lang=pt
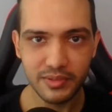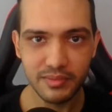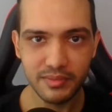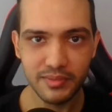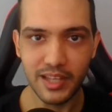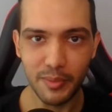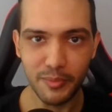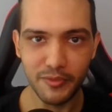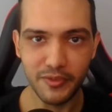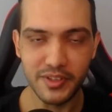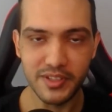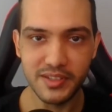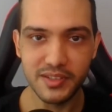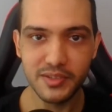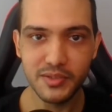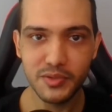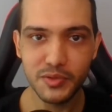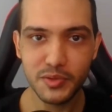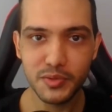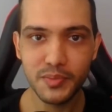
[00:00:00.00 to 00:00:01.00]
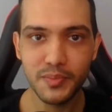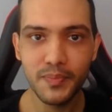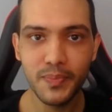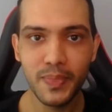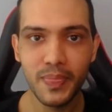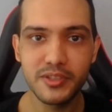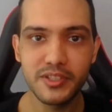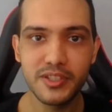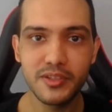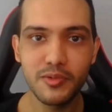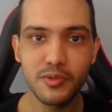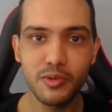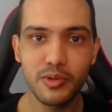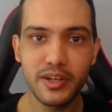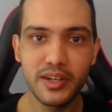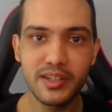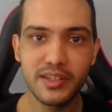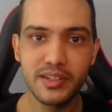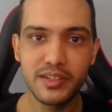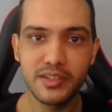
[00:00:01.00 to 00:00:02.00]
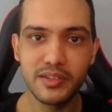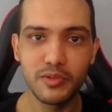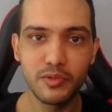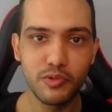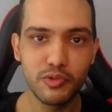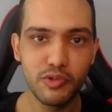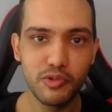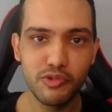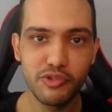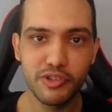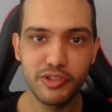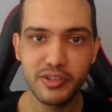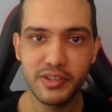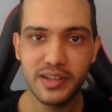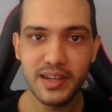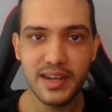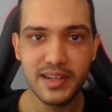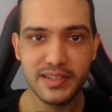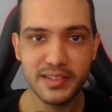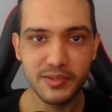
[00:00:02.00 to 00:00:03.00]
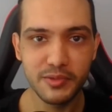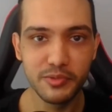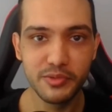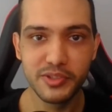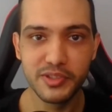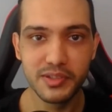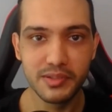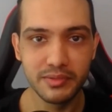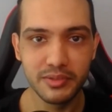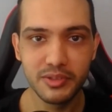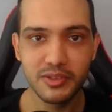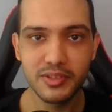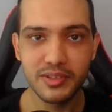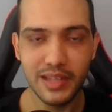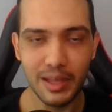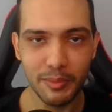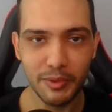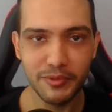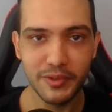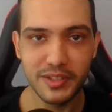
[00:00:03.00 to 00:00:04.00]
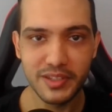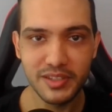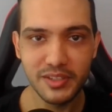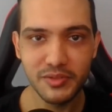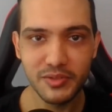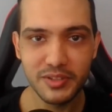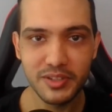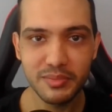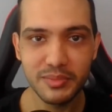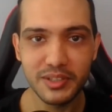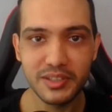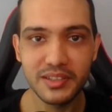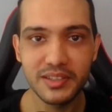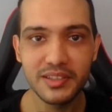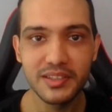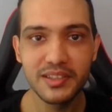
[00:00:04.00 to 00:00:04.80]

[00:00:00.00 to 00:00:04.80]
que dá para fazer isso, você colocaria ali todo o seu dinheiro em casa, inclusive. Dá para fazer isso também.